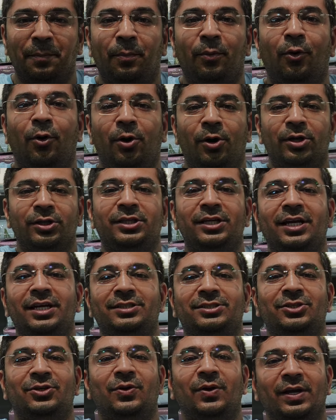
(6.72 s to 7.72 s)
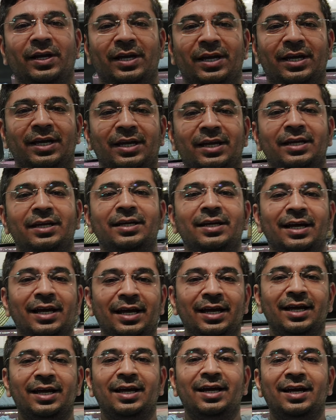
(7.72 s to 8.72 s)
है बहुत ही अच्छे होंगे
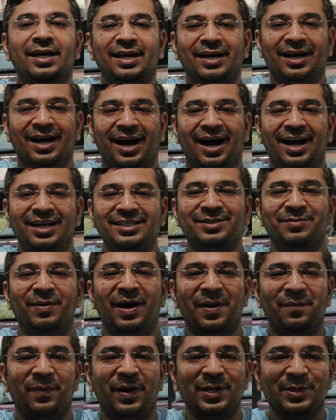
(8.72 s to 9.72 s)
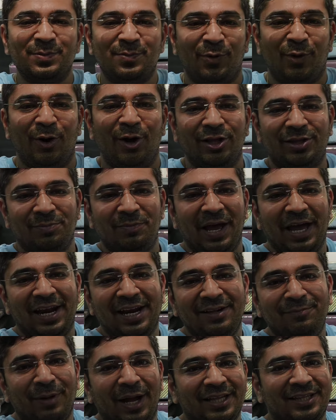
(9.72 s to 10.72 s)
आज हमारे पास बहुत
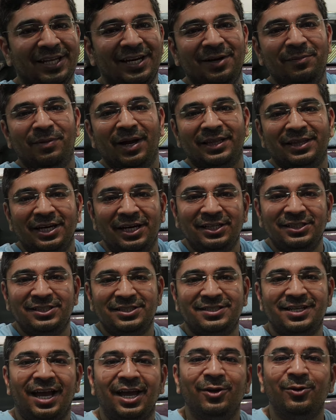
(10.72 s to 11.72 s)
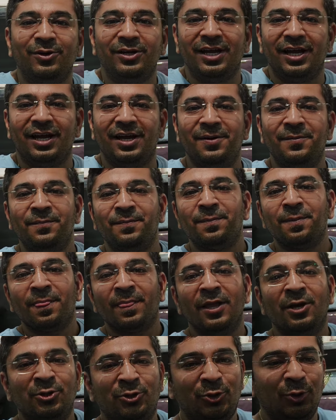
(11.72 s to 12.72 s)
बेहतरीन बेहतरीन चीज़ें आई हुई है
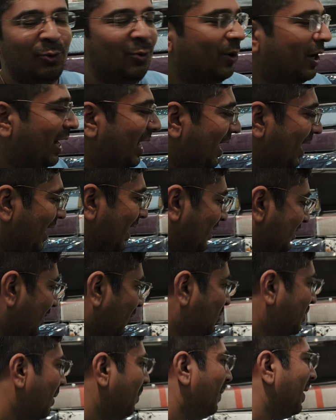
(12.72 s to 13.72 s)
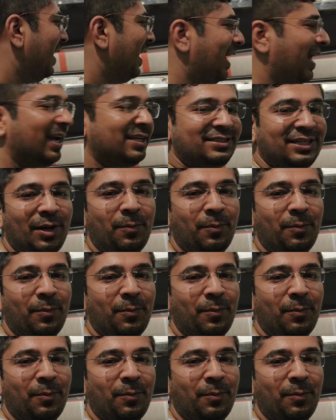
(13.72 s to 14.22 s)
शुरू करेंगे सबसे पहले एक